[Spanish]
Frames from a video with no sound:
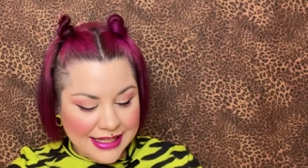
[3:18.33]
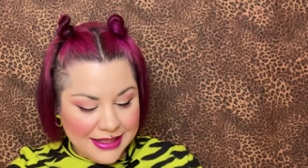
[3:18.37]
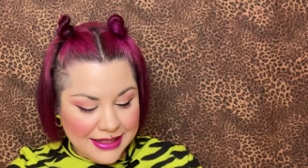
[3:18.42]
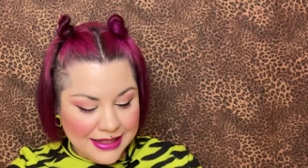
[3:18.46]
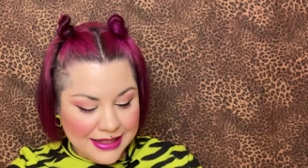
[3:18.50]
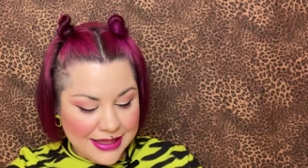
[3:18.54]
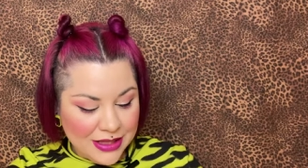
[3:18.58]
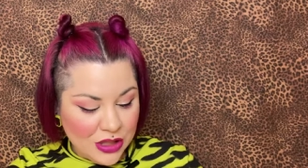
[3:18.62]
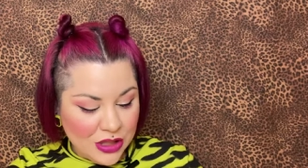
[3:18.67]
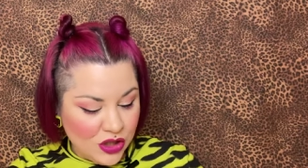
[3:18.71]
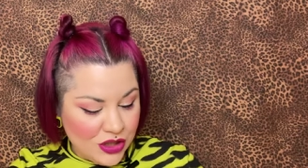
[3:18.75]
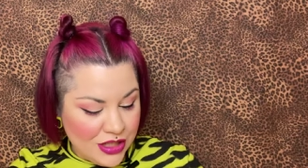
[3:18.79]

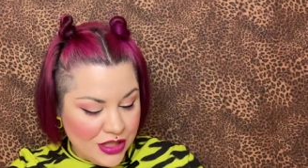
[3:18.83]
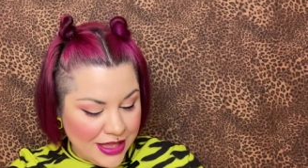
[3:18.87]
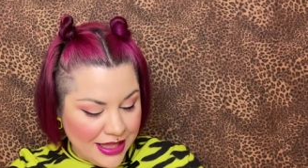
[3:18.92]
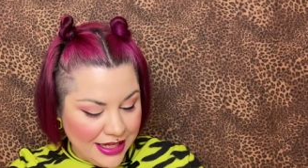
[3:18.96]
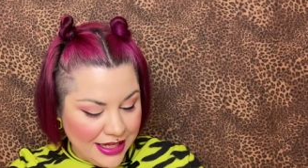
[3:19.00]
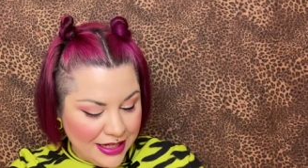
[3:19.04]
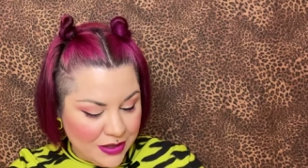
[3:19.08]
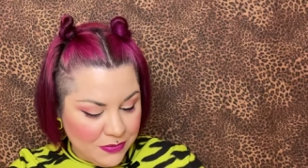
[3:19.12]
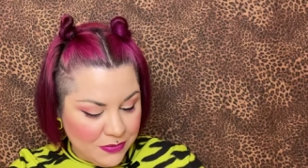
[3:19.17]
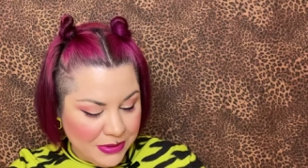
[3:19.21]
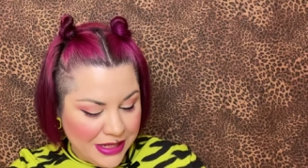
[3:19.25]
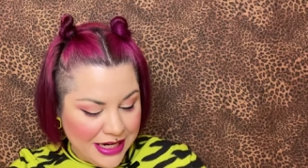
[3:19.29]
Nos dice
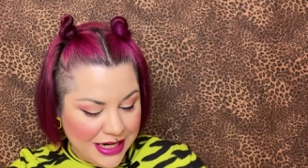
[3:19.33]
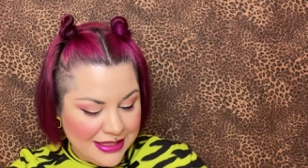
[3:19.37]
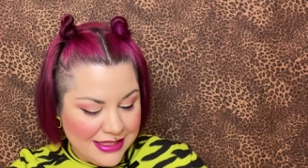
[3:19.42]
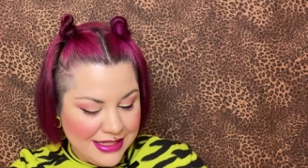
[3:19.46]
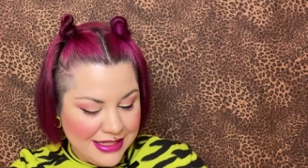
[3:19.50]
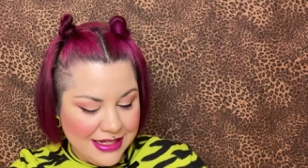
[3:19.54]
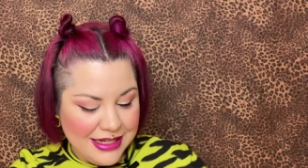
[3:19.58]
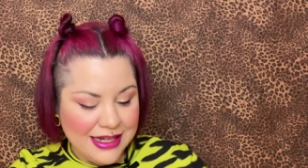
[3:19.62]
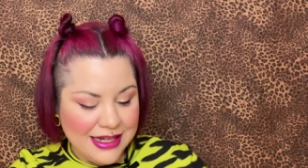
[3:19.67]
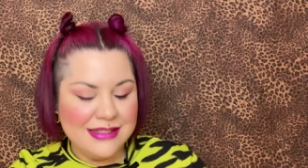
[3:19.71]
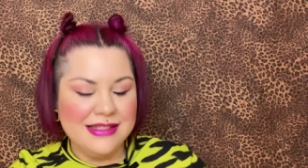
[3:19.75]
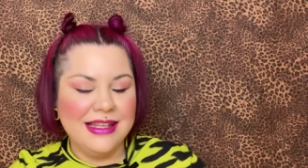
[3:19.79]
que es para
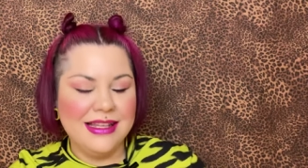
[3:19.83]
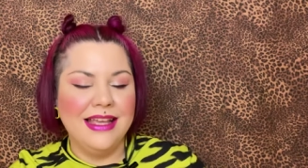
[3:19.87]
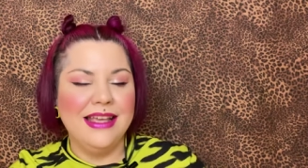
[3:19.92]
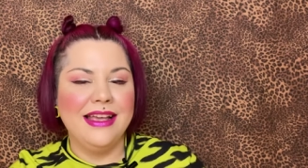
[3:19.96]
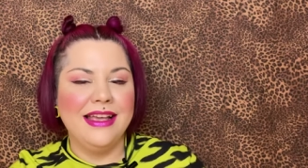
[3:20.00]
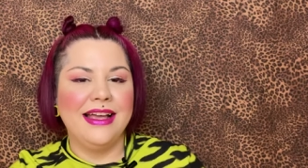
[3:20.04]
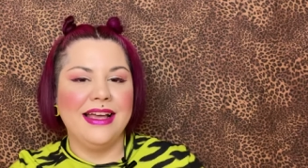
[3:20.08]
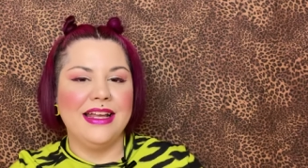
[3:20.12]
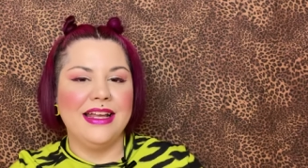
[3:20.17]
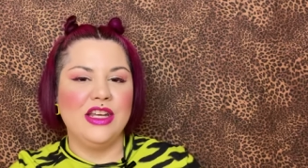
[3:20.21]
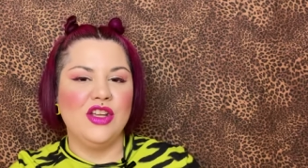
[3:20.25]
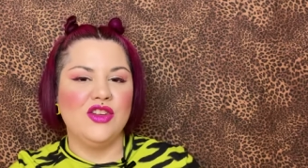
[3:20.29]
chicas
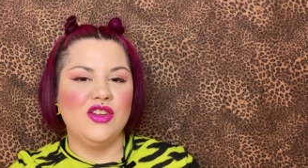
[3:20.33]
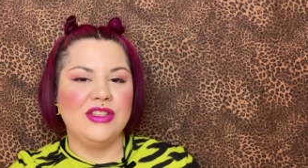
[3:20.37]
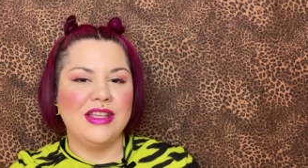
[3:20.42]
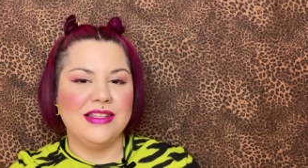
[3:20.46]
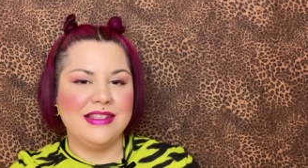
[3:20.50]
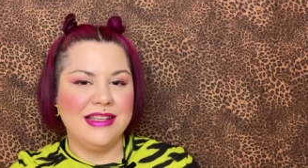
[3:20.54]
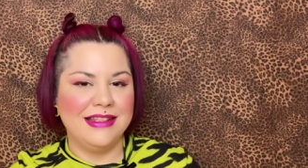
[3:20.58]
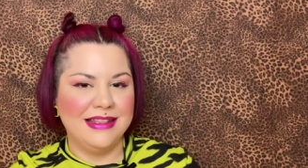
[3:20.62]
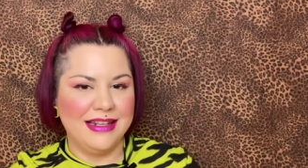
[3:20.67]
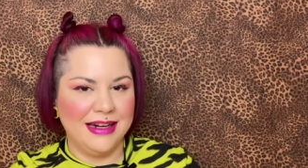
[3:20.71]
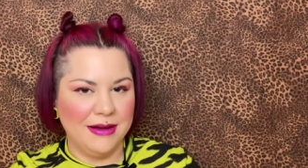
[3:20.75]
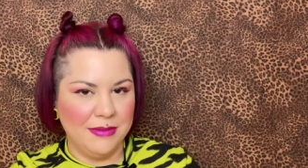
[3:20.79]
ingeniosas
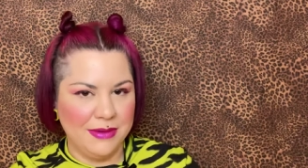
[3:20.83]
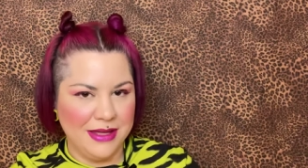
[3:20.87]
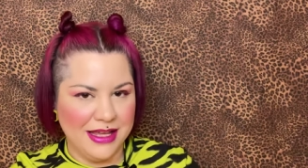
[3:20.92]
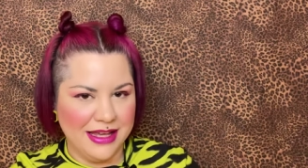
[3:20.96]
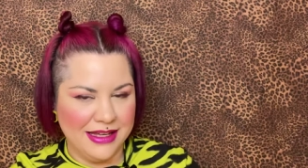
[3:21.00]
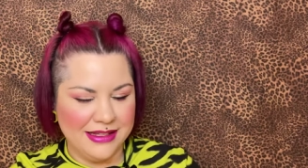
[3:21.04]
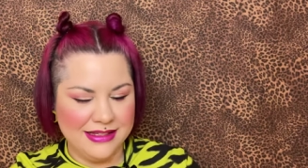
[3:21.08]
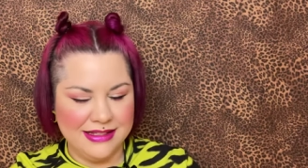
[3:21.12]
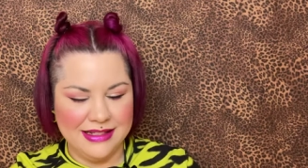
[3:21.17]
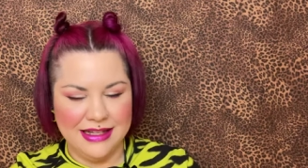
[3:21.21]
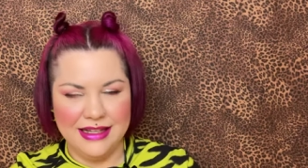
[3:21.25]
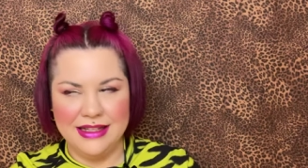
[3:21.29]
y
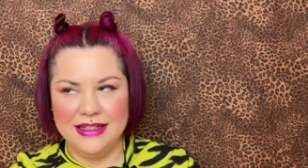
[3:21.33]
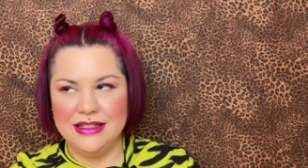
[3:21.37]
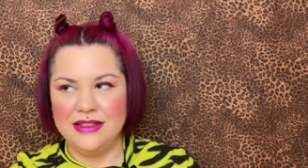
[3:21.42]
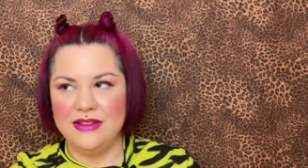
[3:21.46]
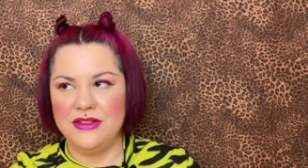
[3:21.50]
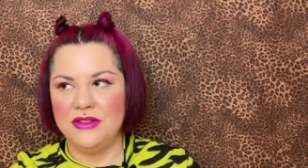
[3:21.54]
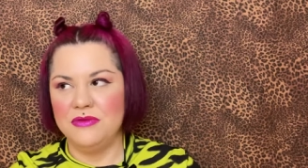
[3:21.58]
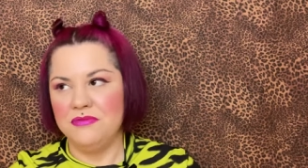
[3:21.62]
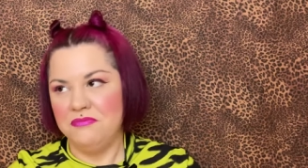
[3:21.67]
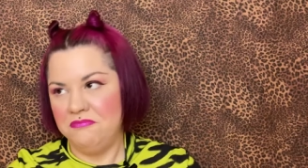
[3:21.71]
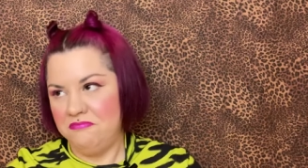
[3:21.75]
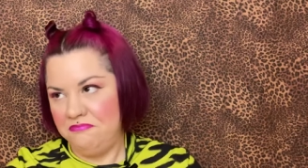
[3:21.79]

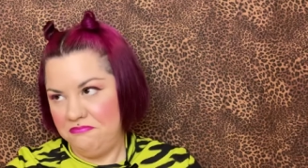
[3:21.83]
traviesas.